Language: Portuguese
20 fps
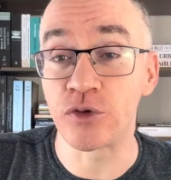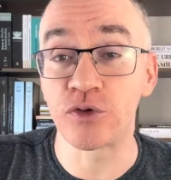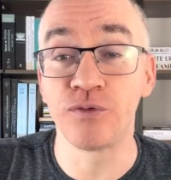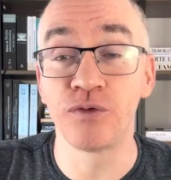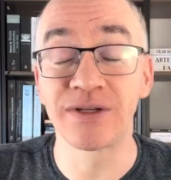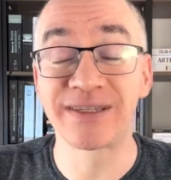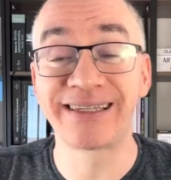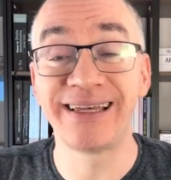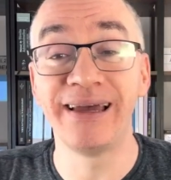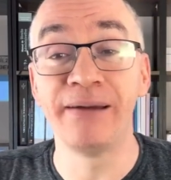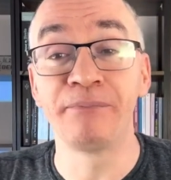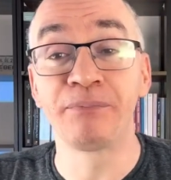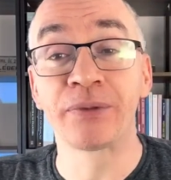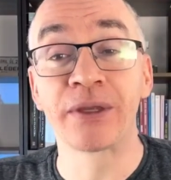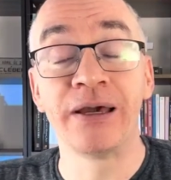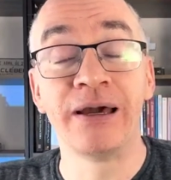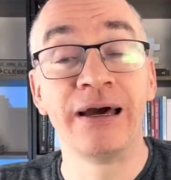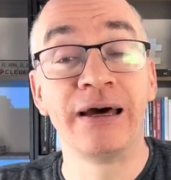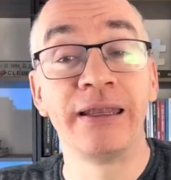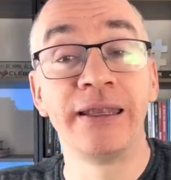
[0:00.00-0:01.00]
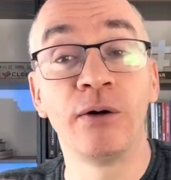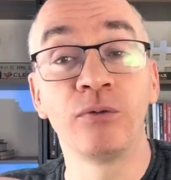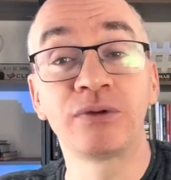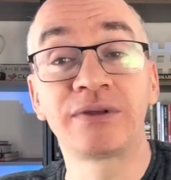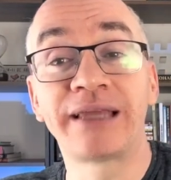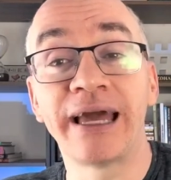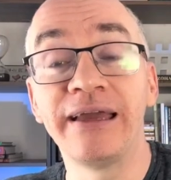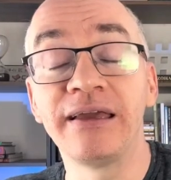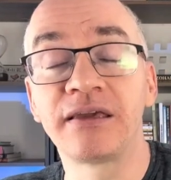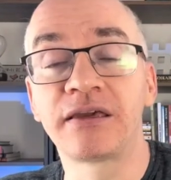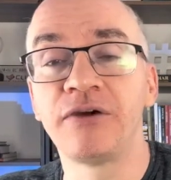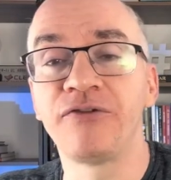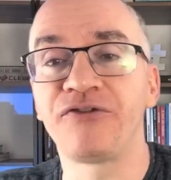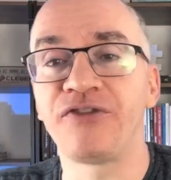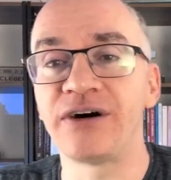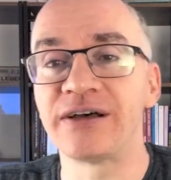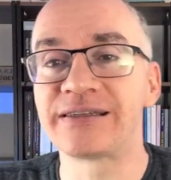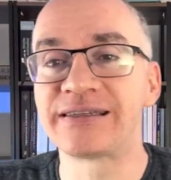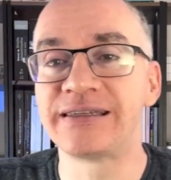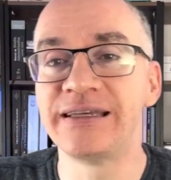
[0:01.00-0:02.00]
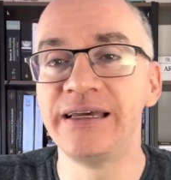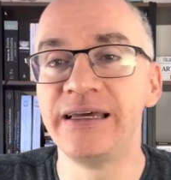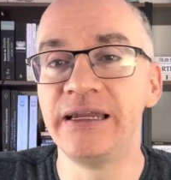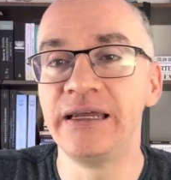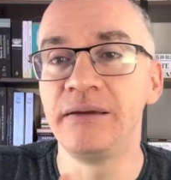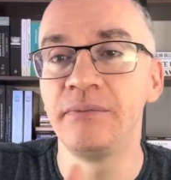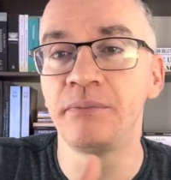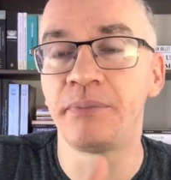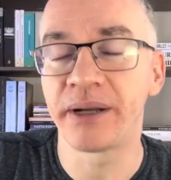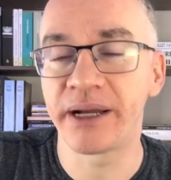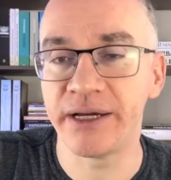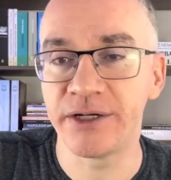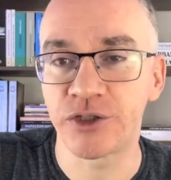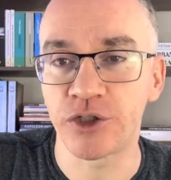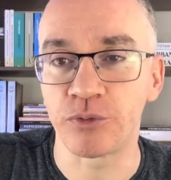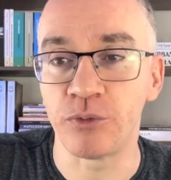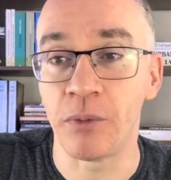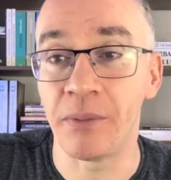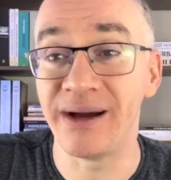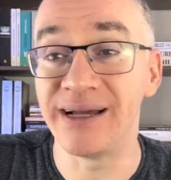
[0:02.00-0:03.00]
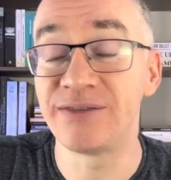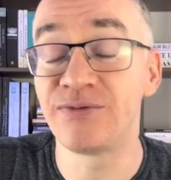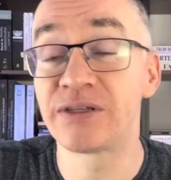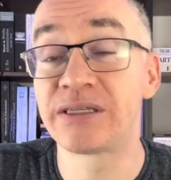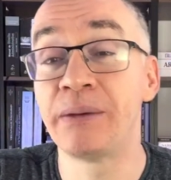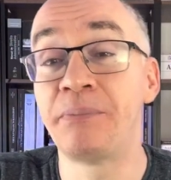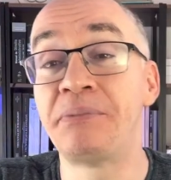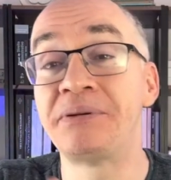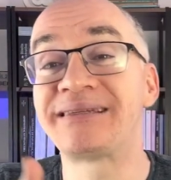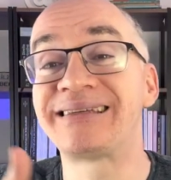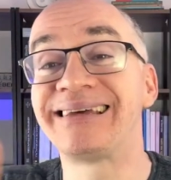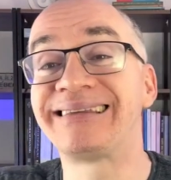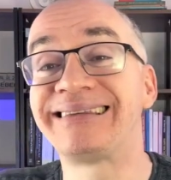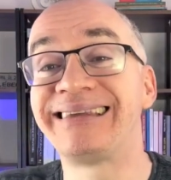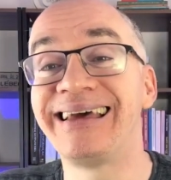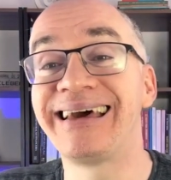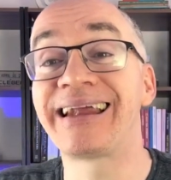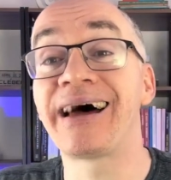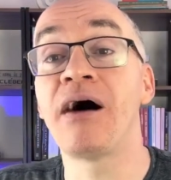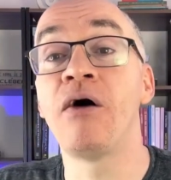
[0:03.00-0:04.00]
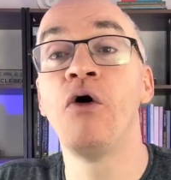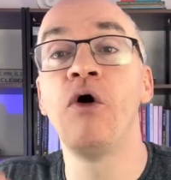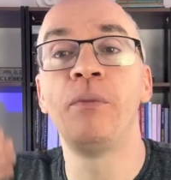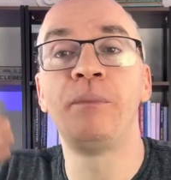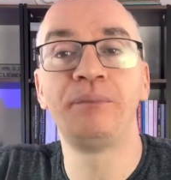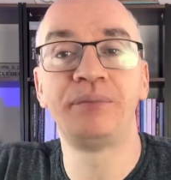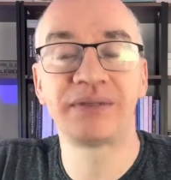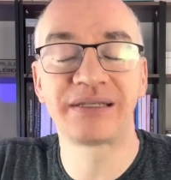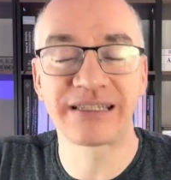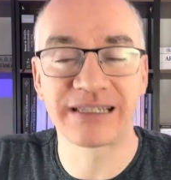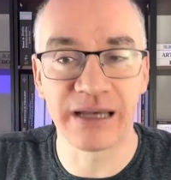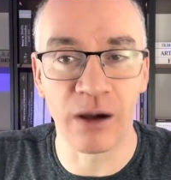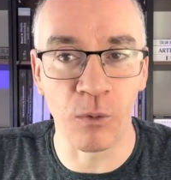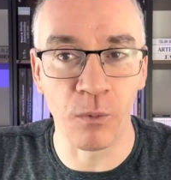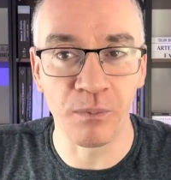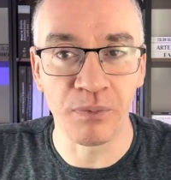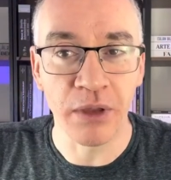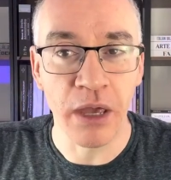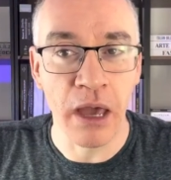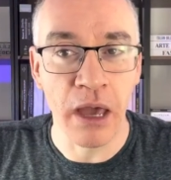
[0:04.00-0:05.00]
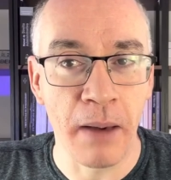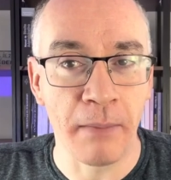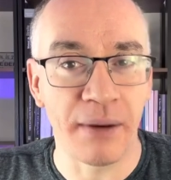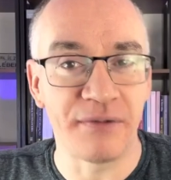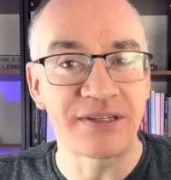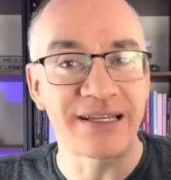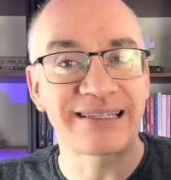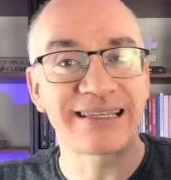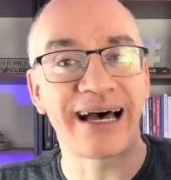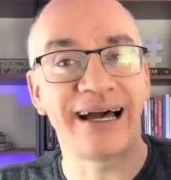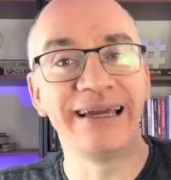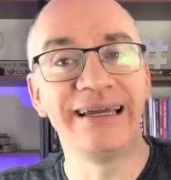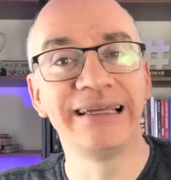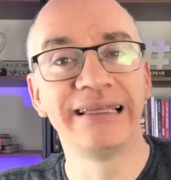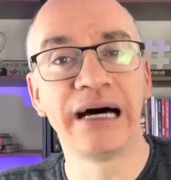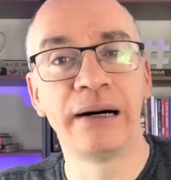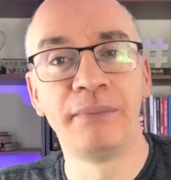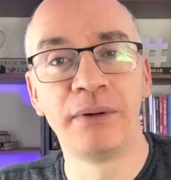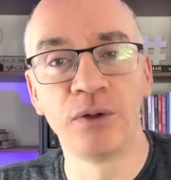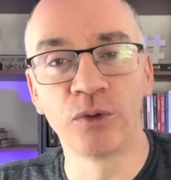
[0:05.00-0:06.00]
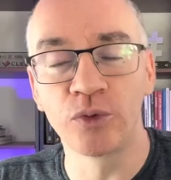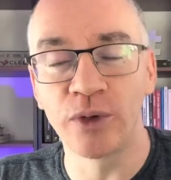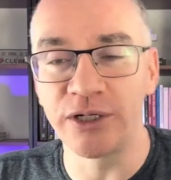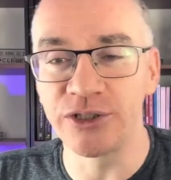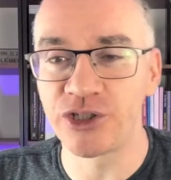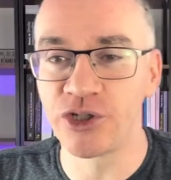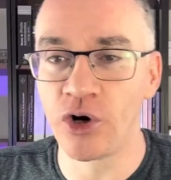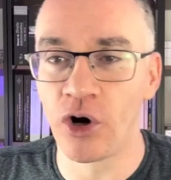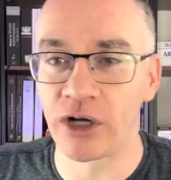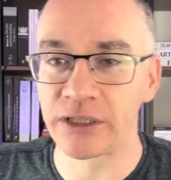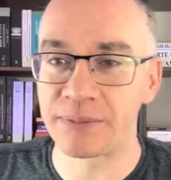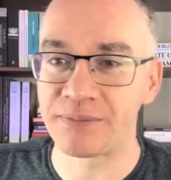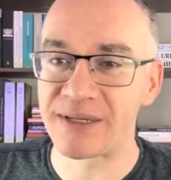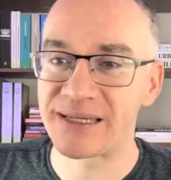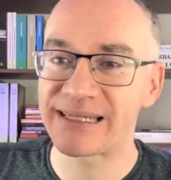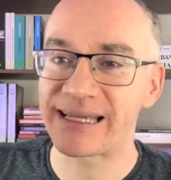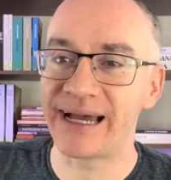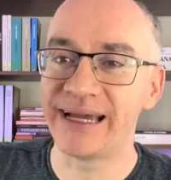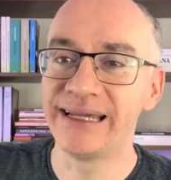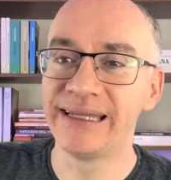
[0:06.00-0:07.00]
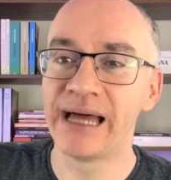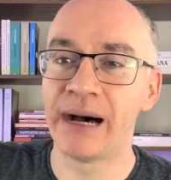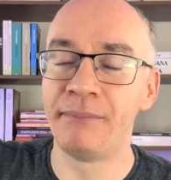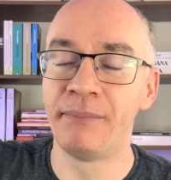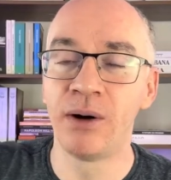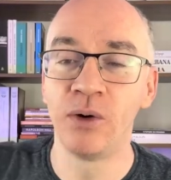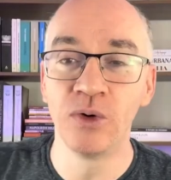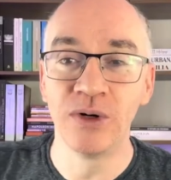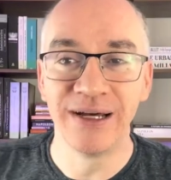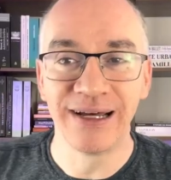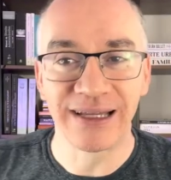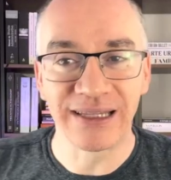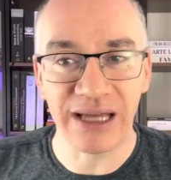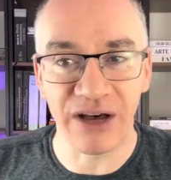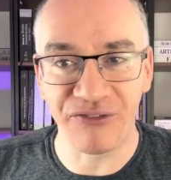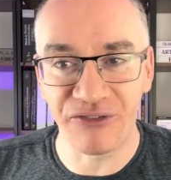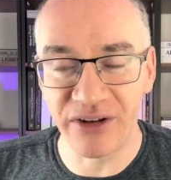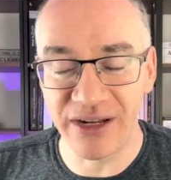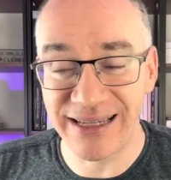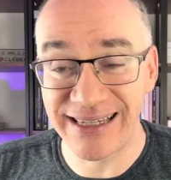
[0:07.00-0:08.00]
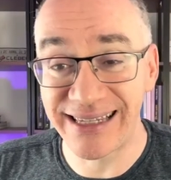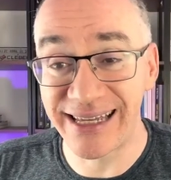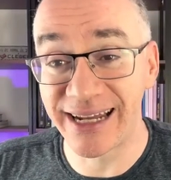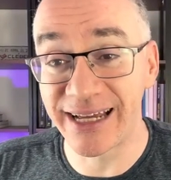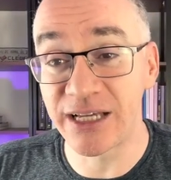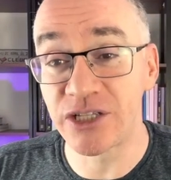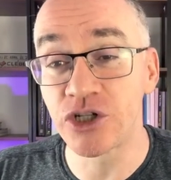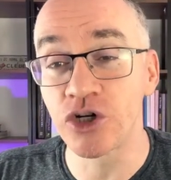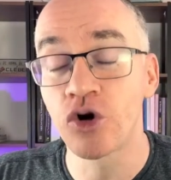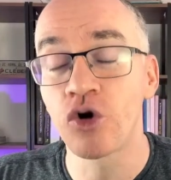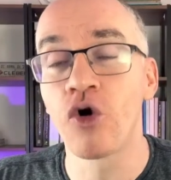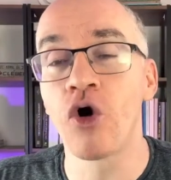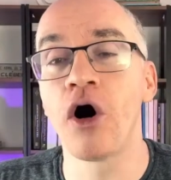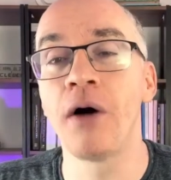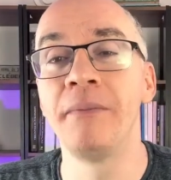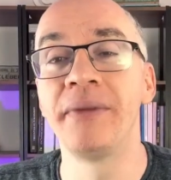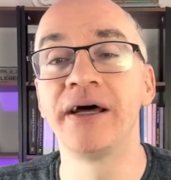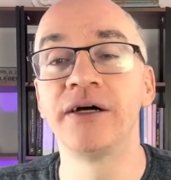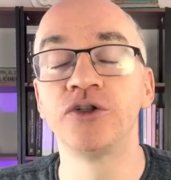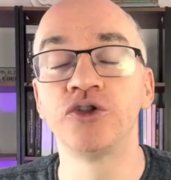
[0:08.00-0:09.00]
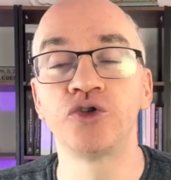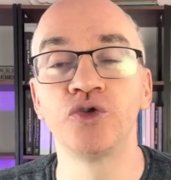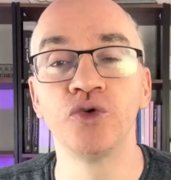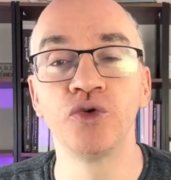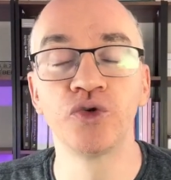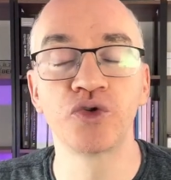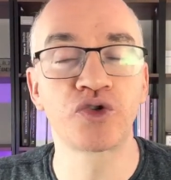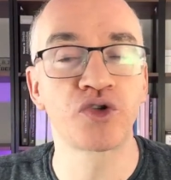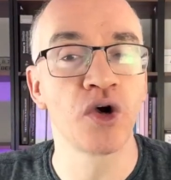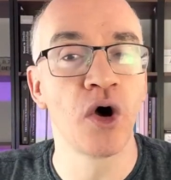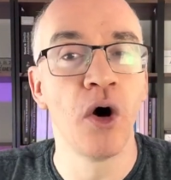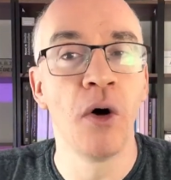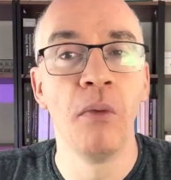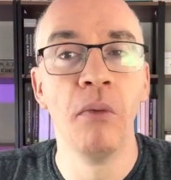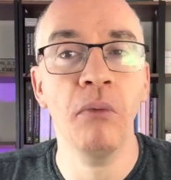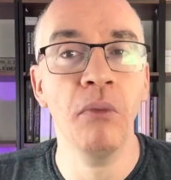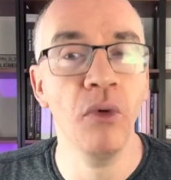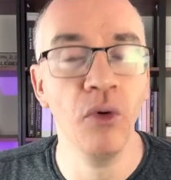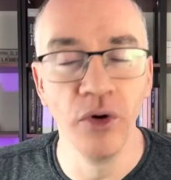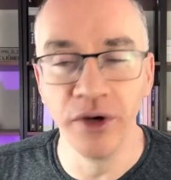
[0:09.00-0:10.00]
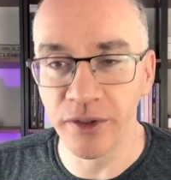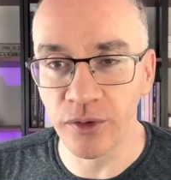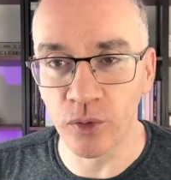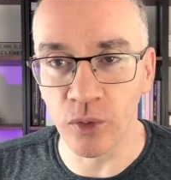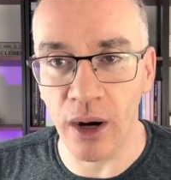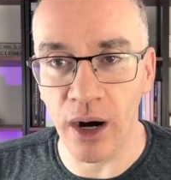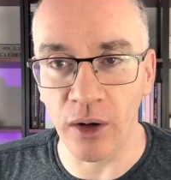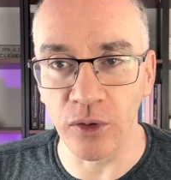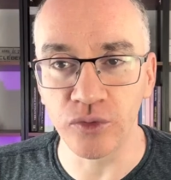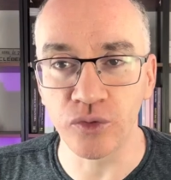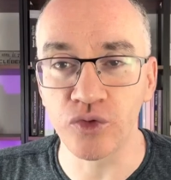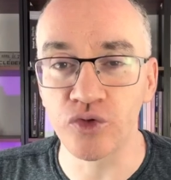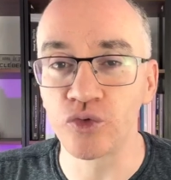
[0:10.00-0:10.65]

Você não tem que fazer empréstimo, mas você precisa ter a opção para você sair da mão do agiota, para você sair da mão da financeira que te cobra juros muito altos.